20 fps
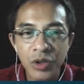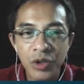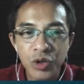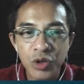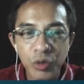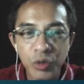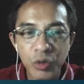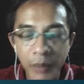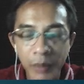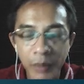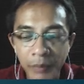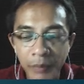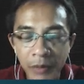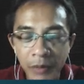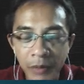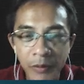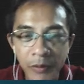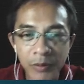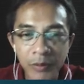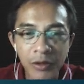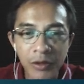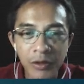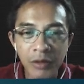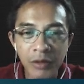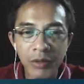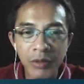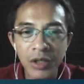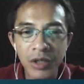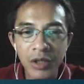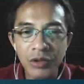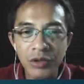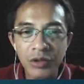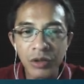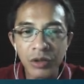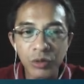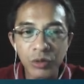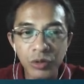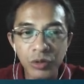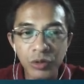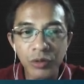So pag-perform ko ng obligation,
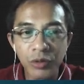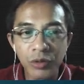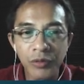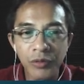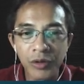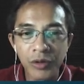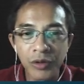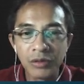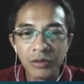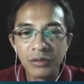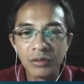nandoon yung fraud.